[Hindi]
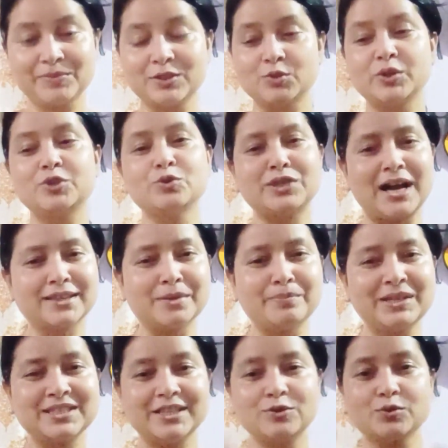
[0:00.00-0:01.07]
क्योंकि जो दान धब्बे
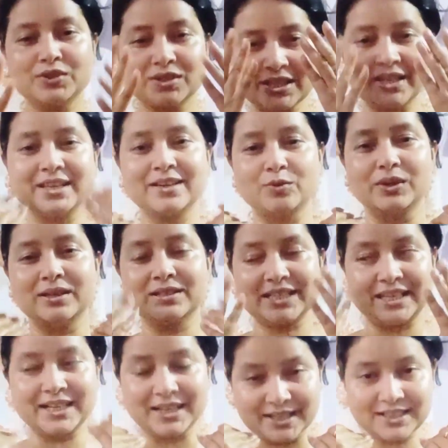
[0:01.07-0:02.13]
से जो चेहरे को
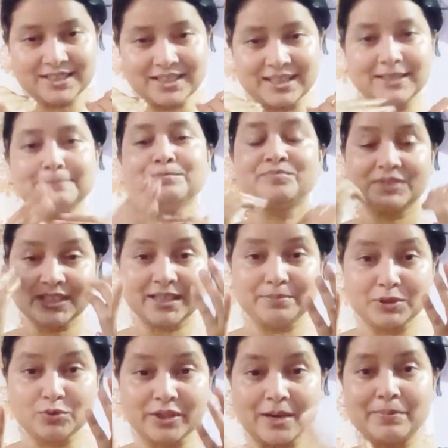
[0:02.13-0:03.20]
चेहरे का लटक जाना चेहरे पे
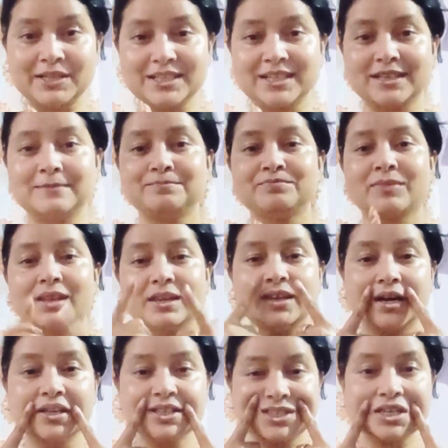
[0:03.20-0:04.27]
झुलिया पड़ जाना
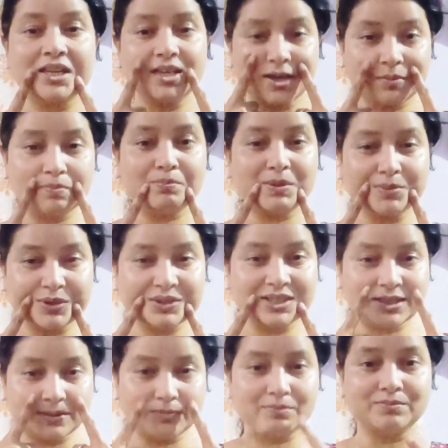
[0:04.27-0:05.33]
यहाँ इस एरिया पे बहुत
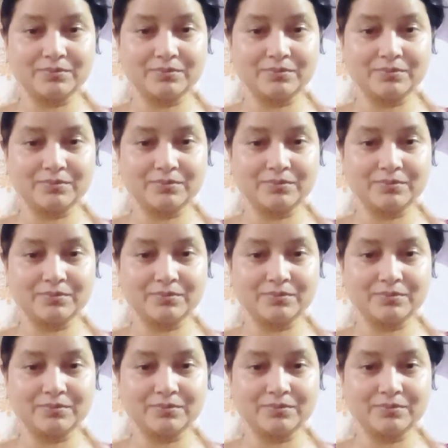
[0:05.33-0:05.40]
ज़्यादा